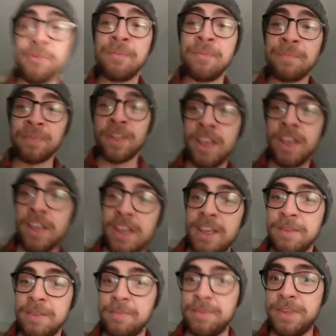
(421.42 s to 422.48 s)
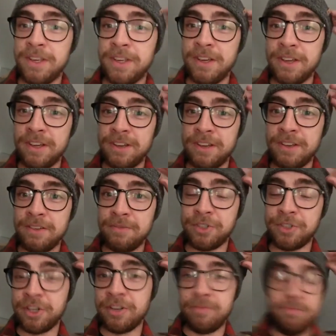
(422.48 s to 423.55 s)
que moi. Puis j'étais